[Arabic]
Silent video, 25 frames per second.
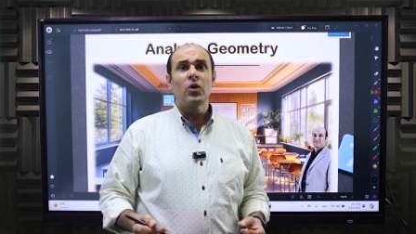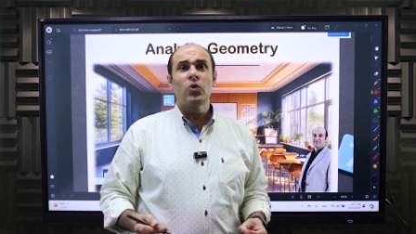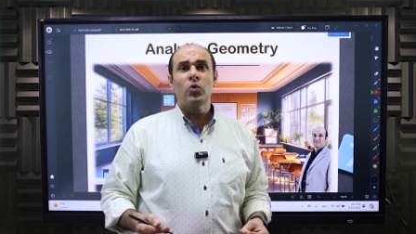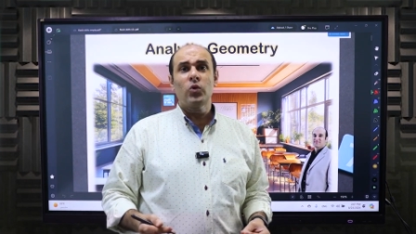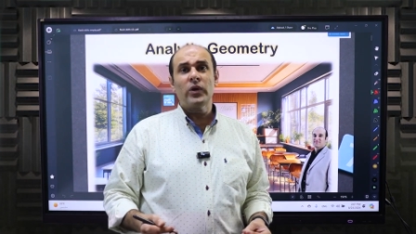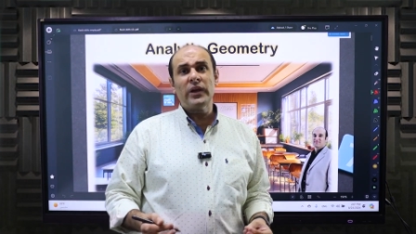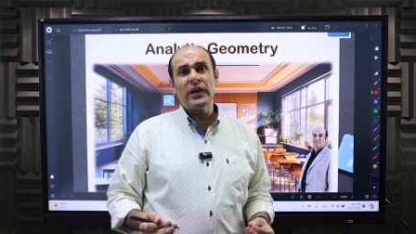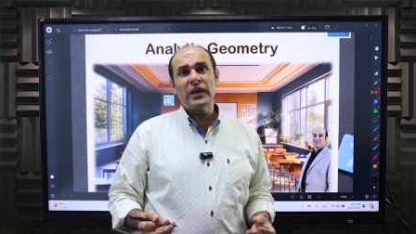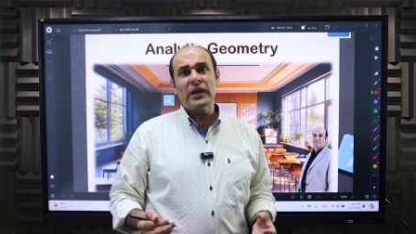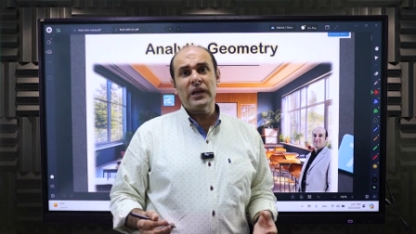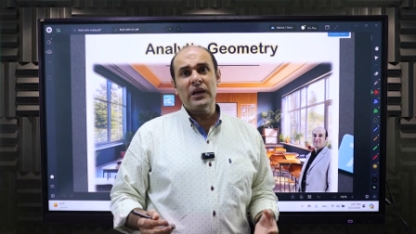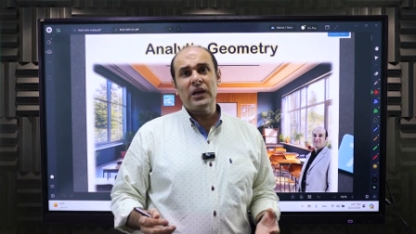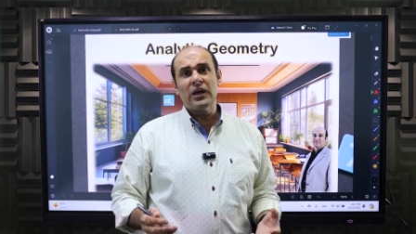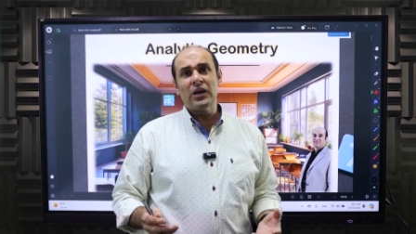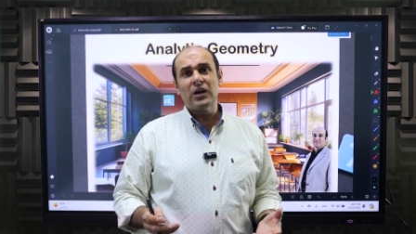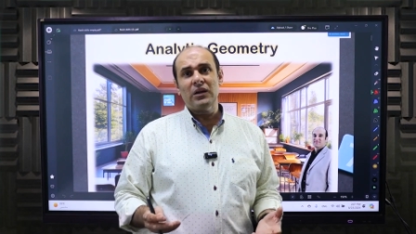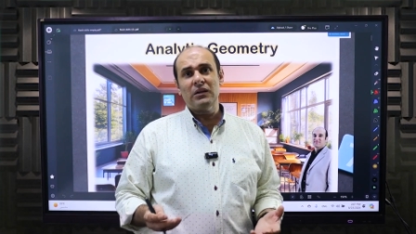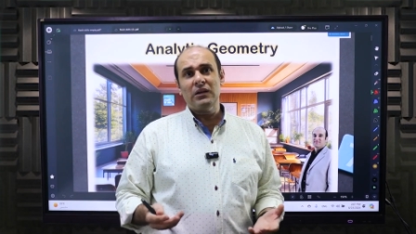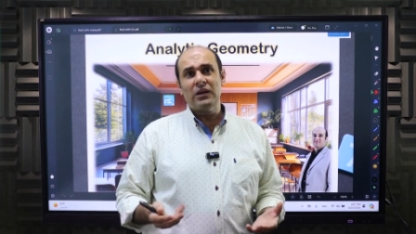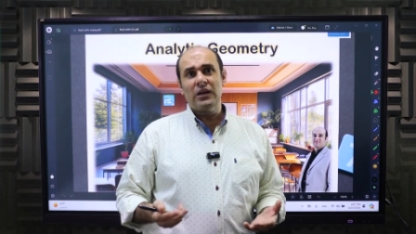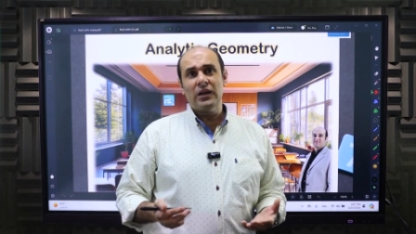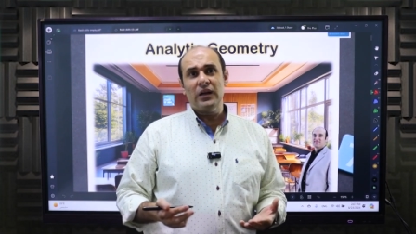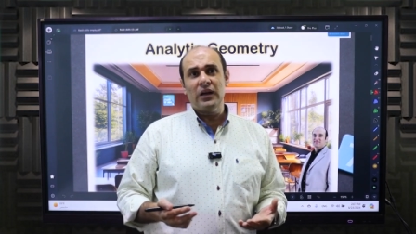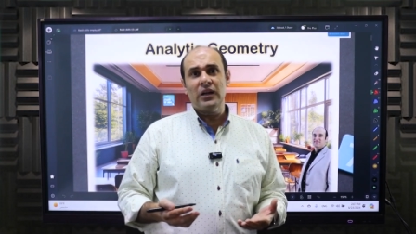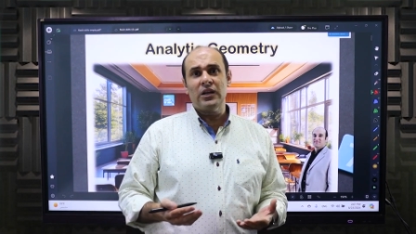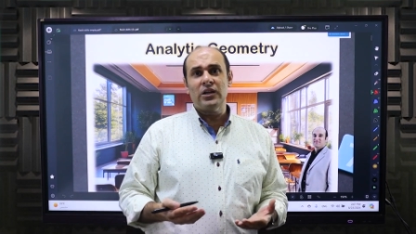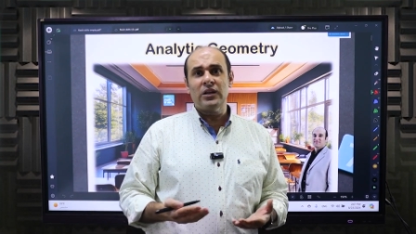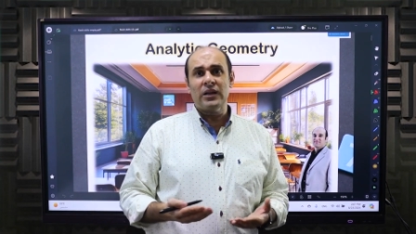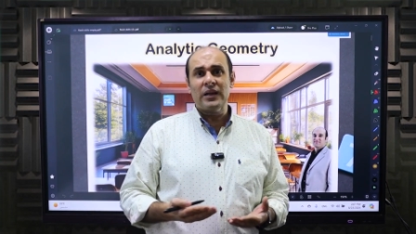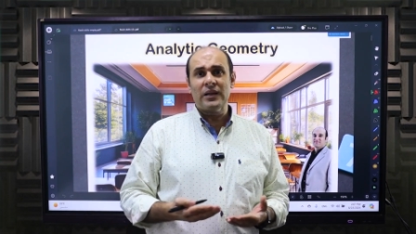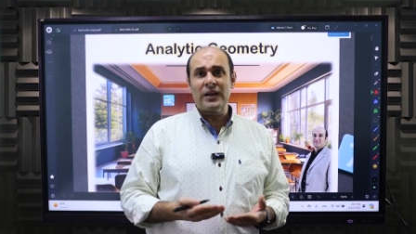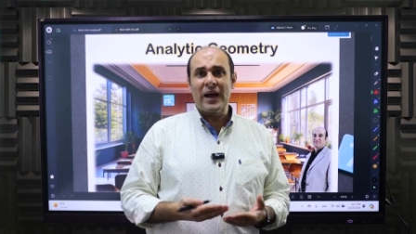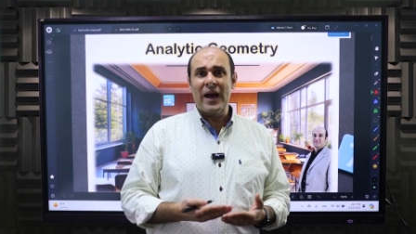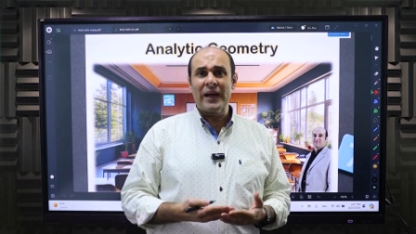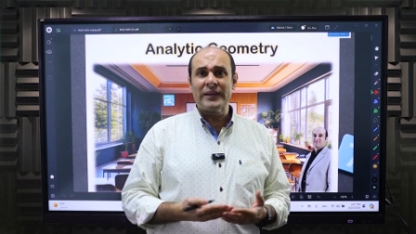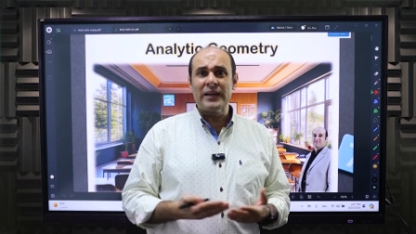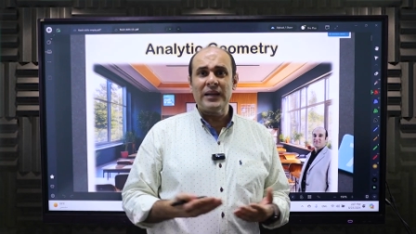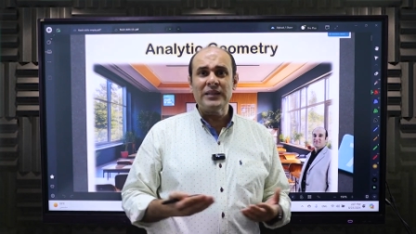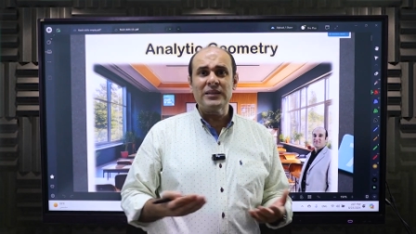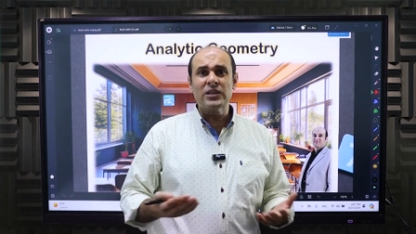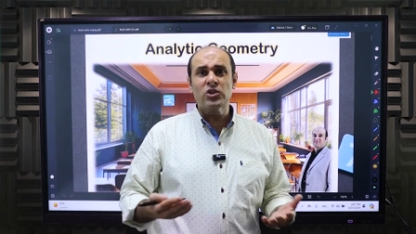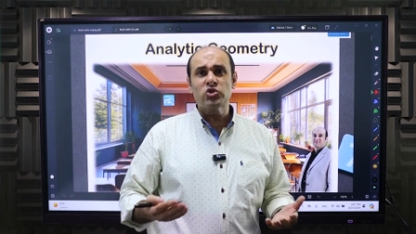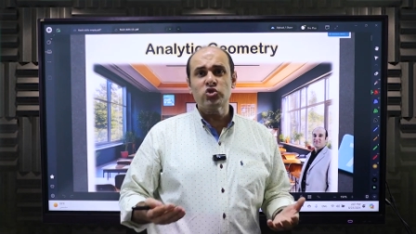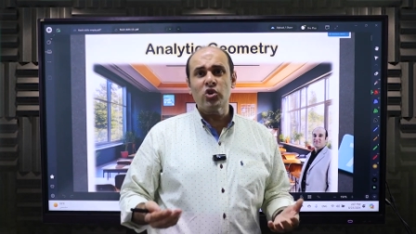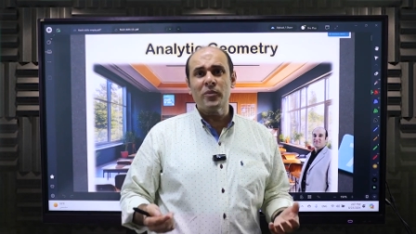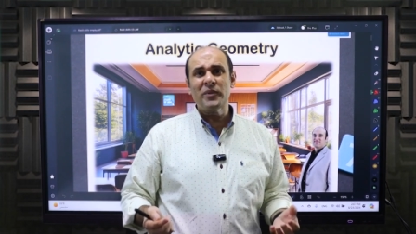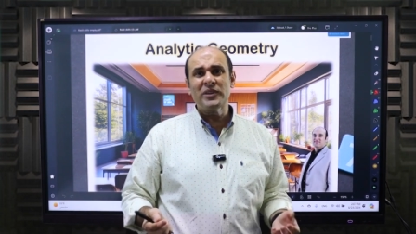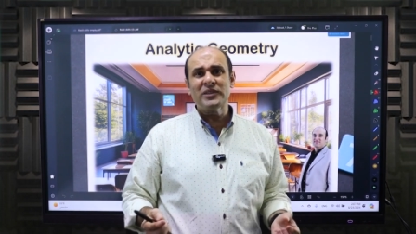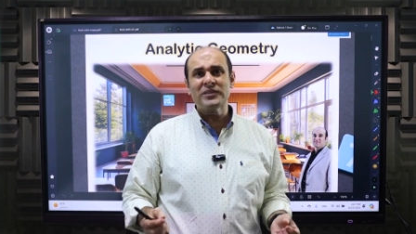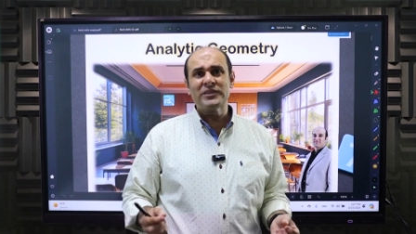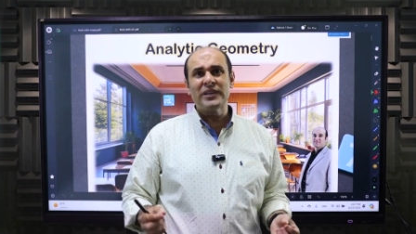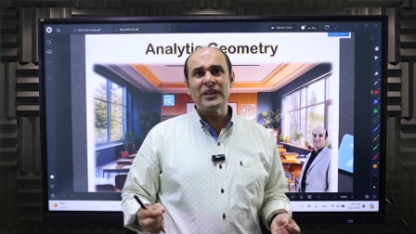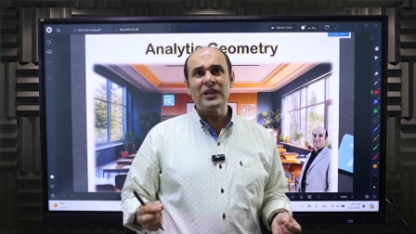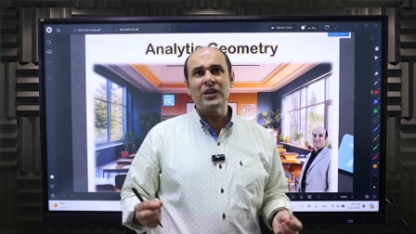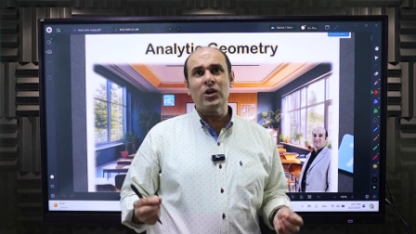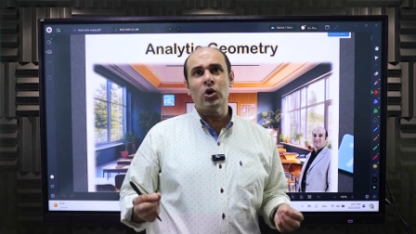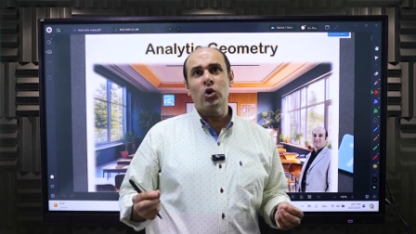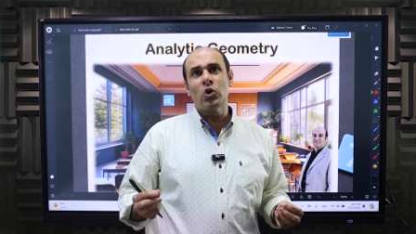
والاناليتيك جيومتري